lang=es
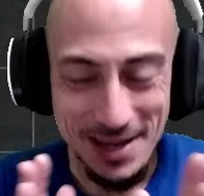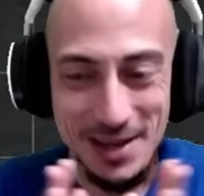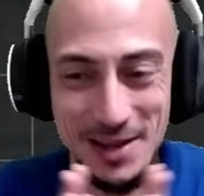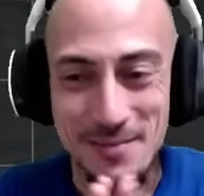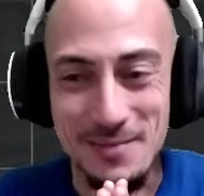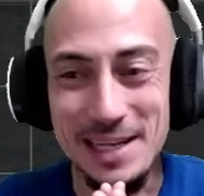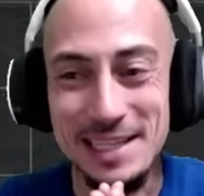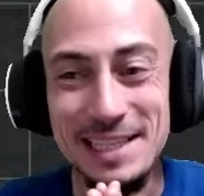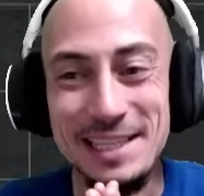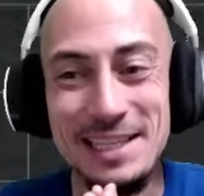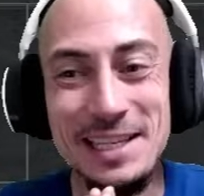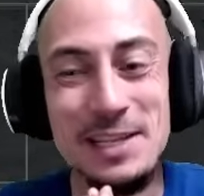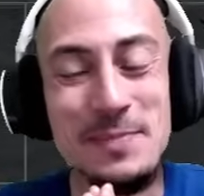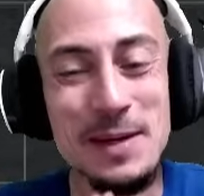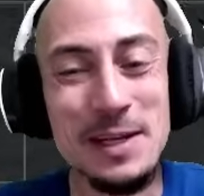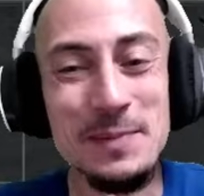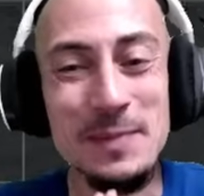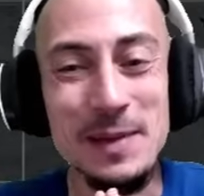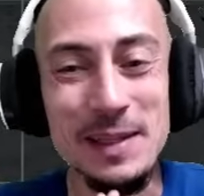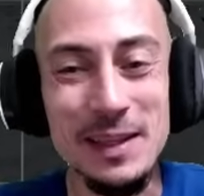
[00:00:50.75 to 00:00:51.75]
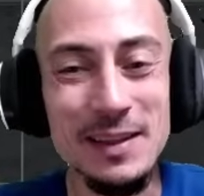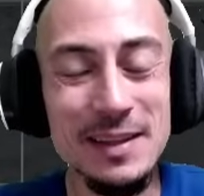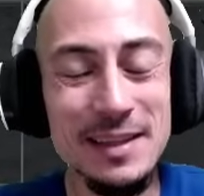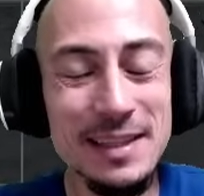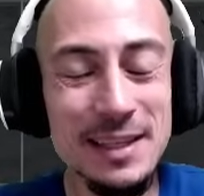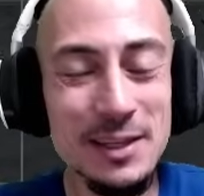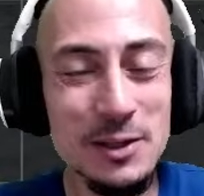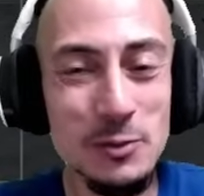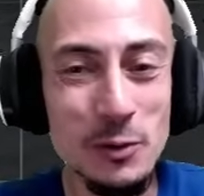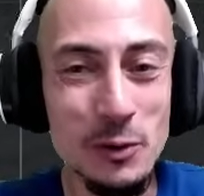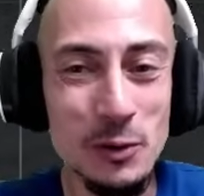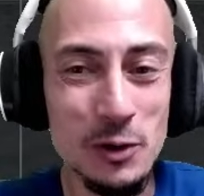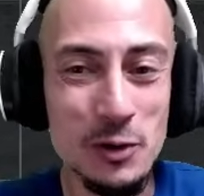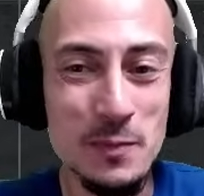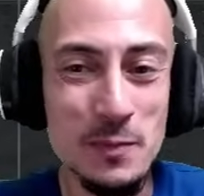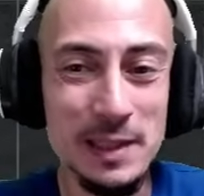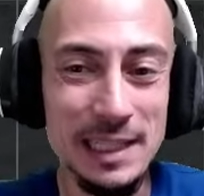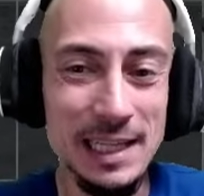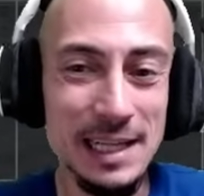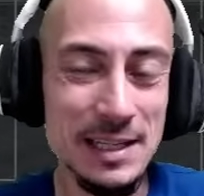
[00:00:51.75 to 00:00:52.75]
Bien, esta chispa resplandeciente es uno de los
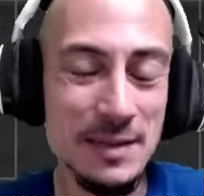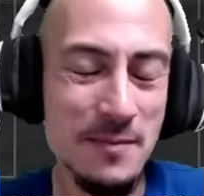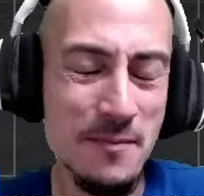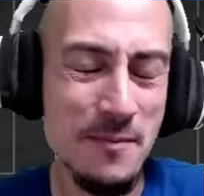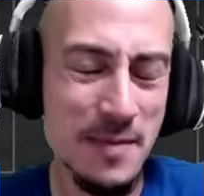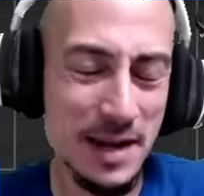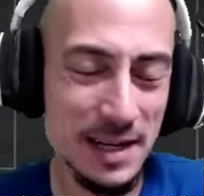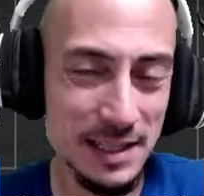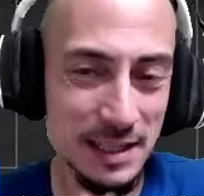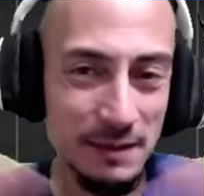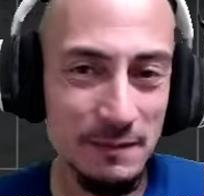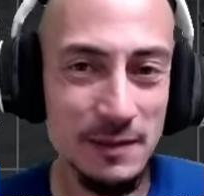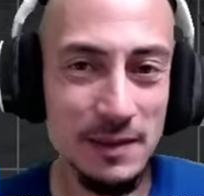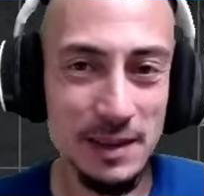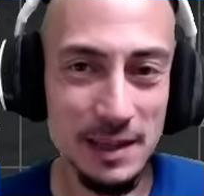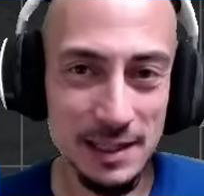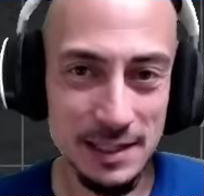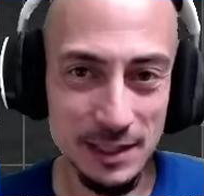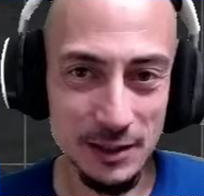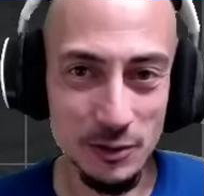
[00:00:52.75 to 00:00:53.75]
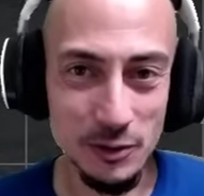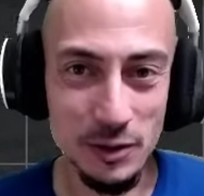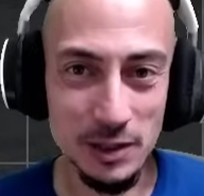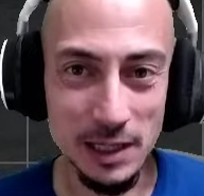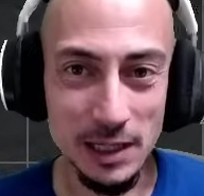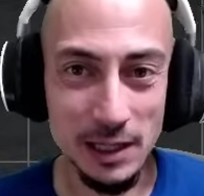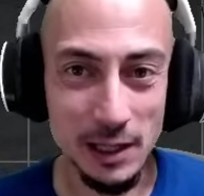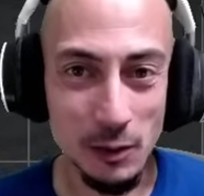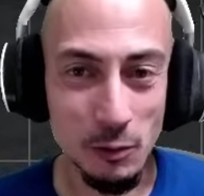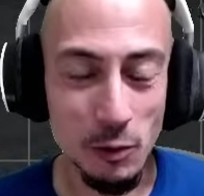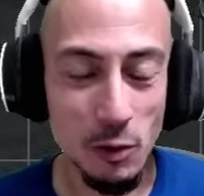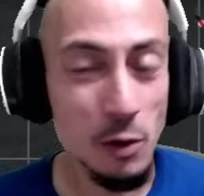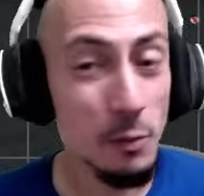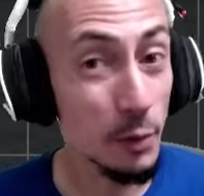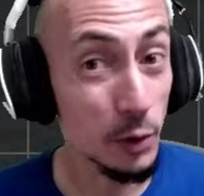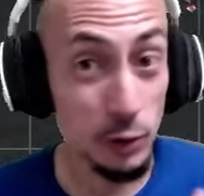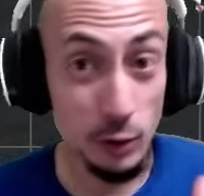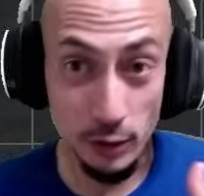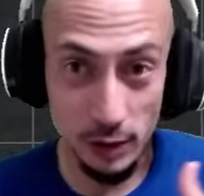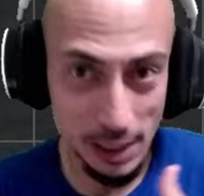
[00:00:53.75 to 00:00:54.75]
materiales más difíciles de conseguir del juego, por
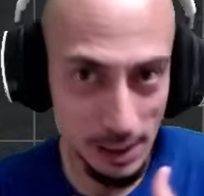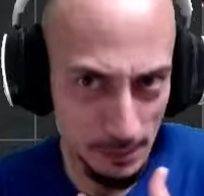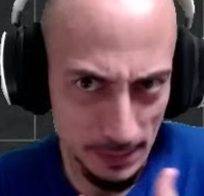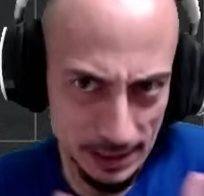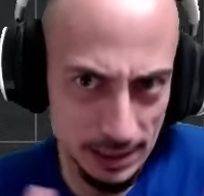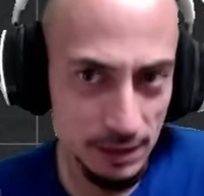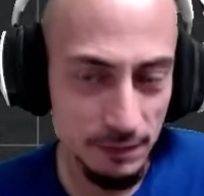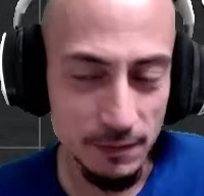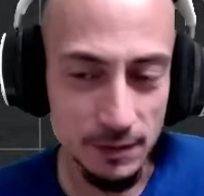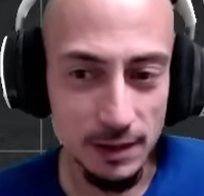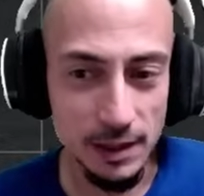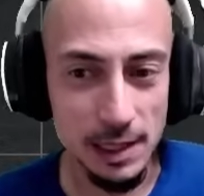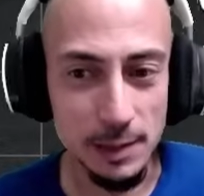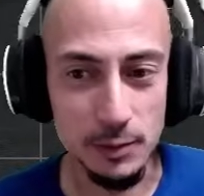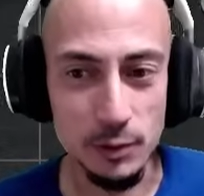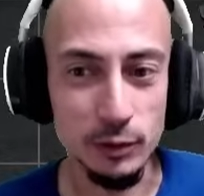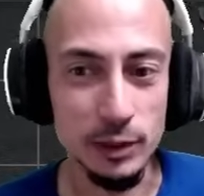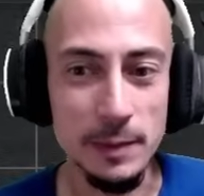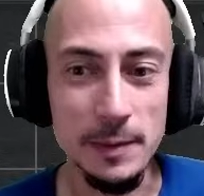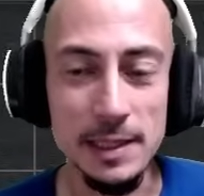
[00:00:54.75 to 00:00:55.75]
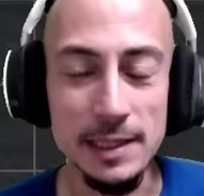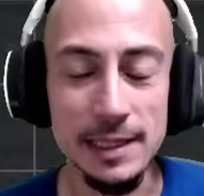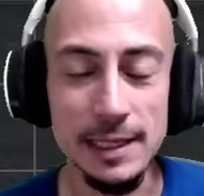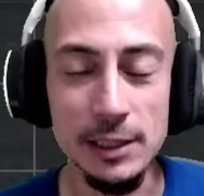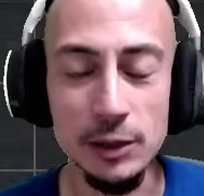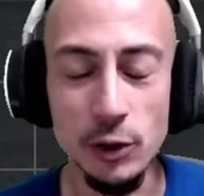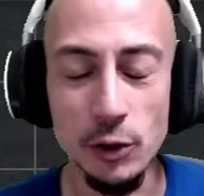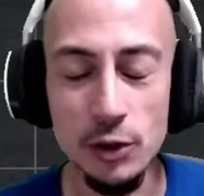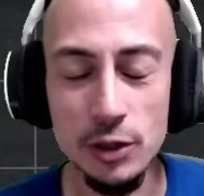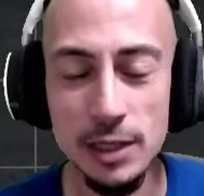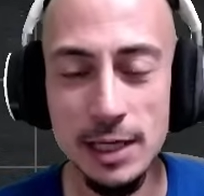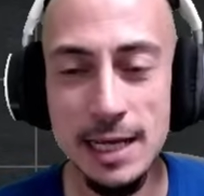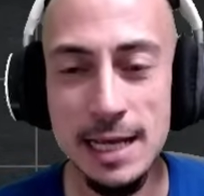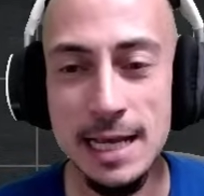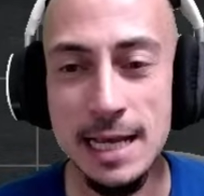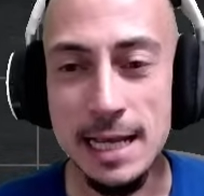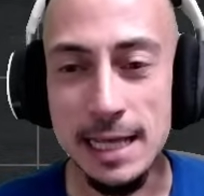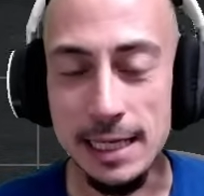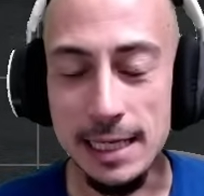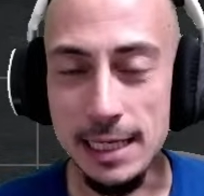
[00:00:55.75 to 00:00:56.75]
no decir el más difícil absolutamente de todos,
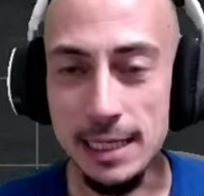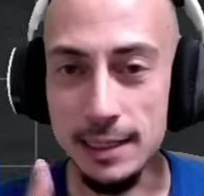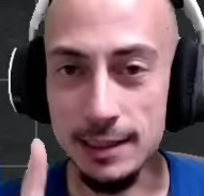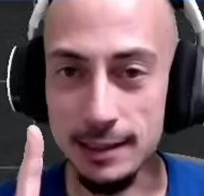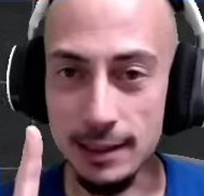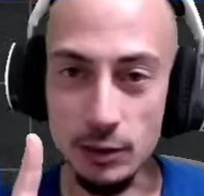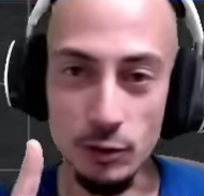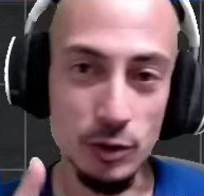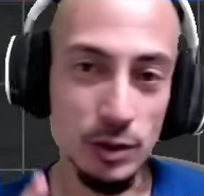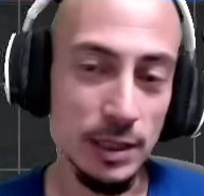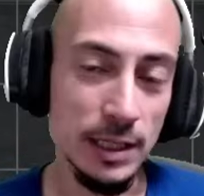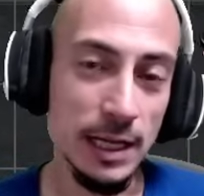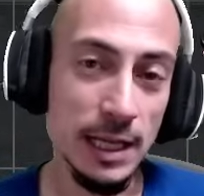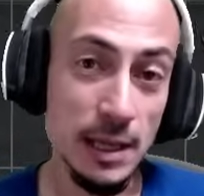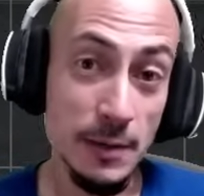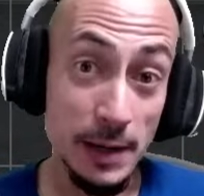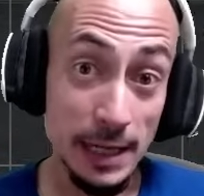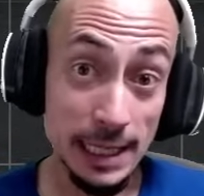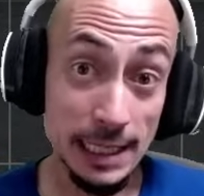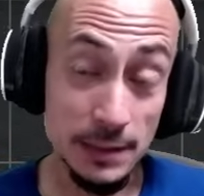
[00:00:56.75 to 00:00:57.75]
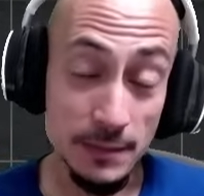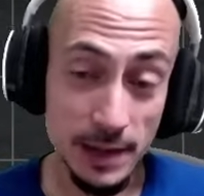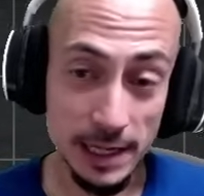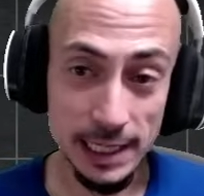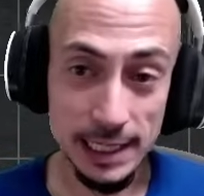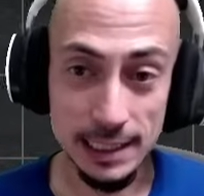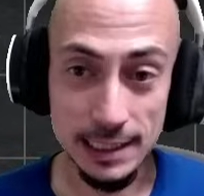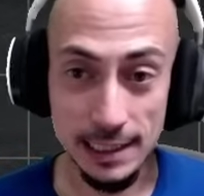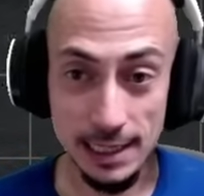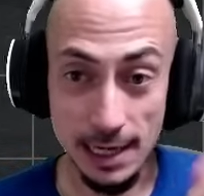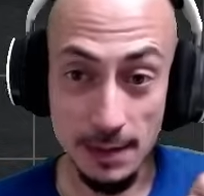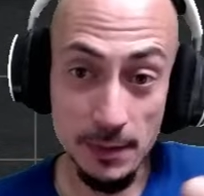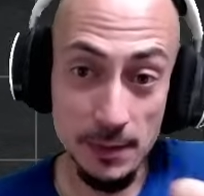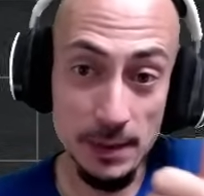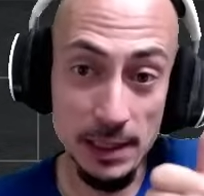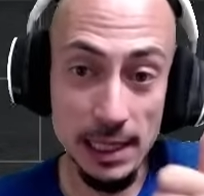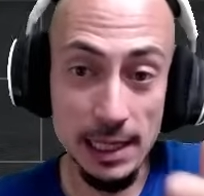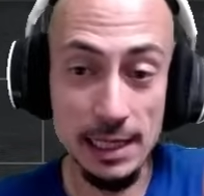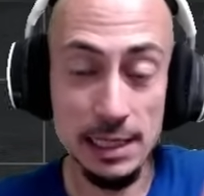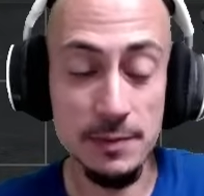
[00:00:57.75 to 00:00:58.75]
y se consigue de varias maneras. La
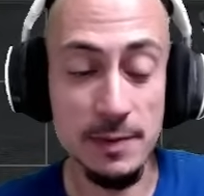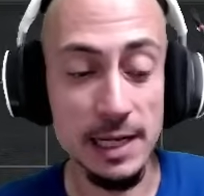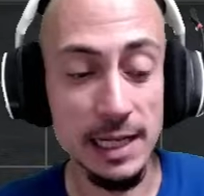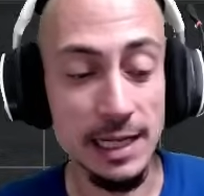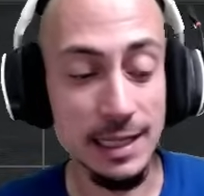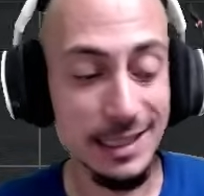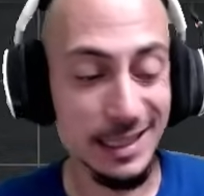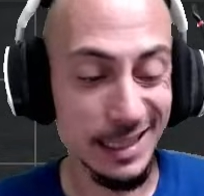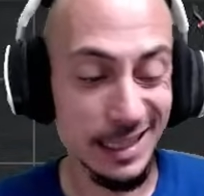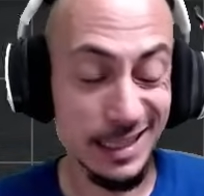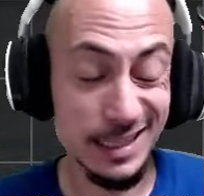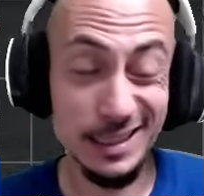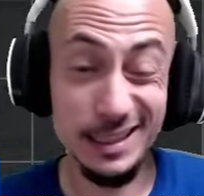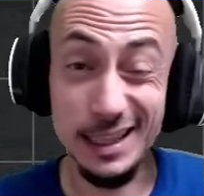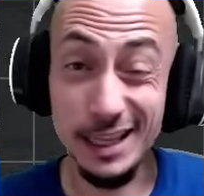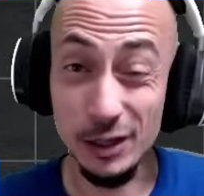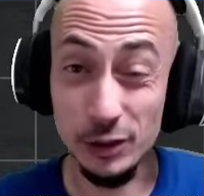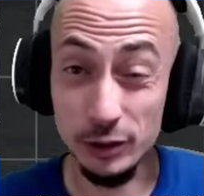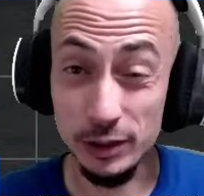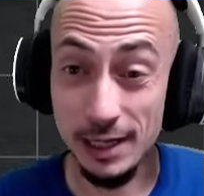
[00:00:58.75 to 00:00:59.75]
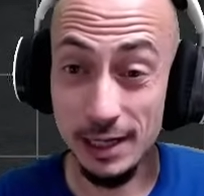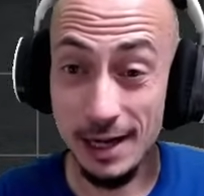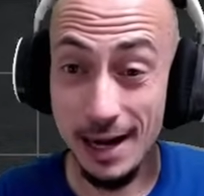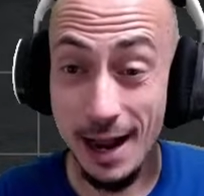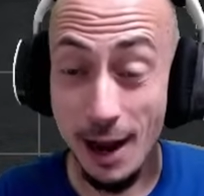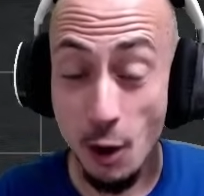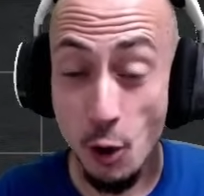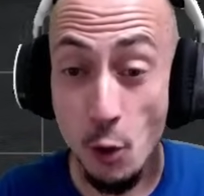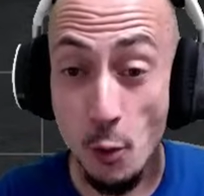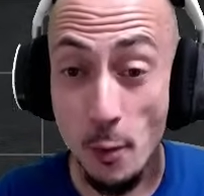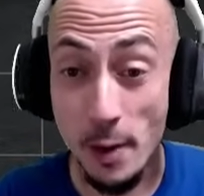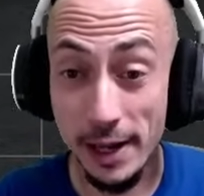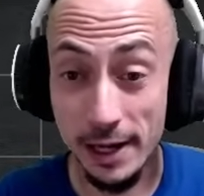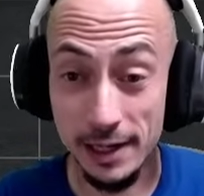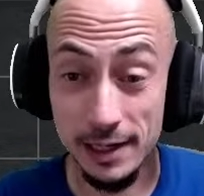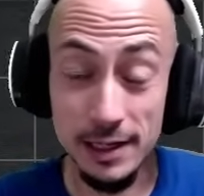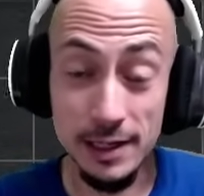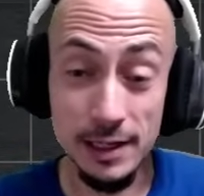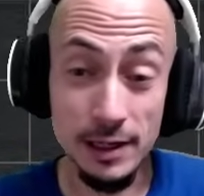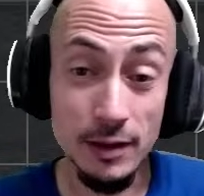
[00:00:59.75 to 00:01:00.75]
primera de las maneras es derrotar a Uber
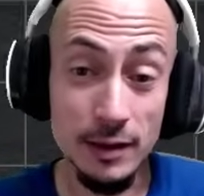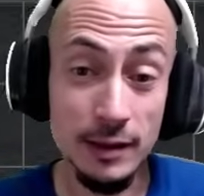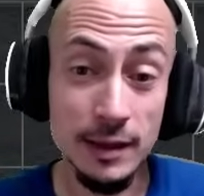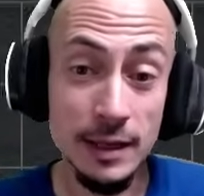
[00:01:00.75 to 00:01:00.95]
Lilith